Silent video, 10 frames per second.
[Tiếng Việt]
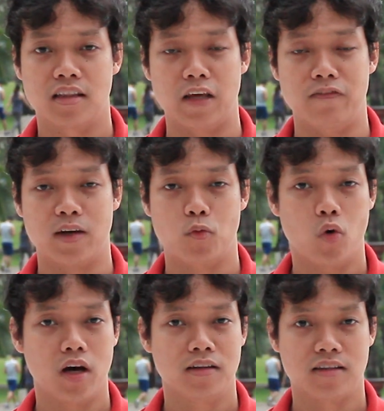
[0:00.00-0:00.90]
thì việc
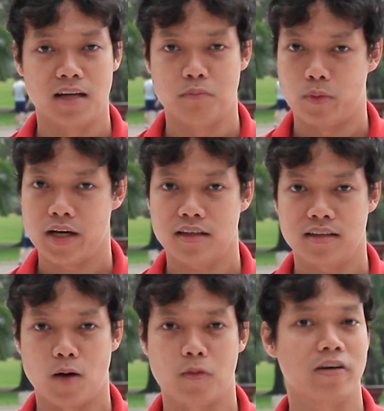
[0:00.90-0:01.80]
quên tên một khách
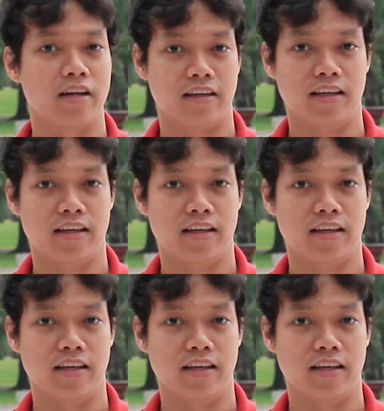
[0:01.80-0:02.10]
không có vấn đề